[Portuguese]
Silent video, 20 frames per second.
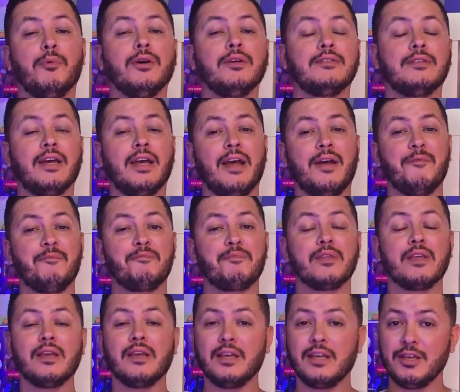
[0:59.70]
Pois é,
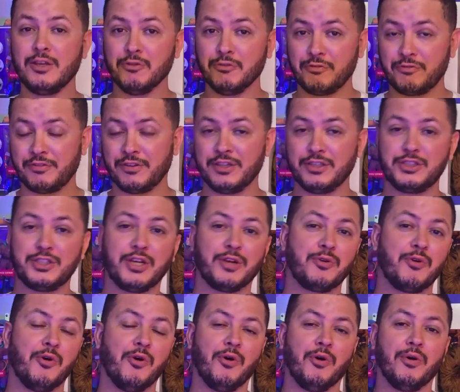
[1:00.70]
e o fim
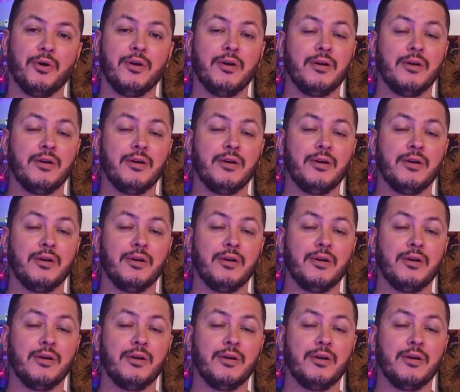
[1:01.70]
chegou,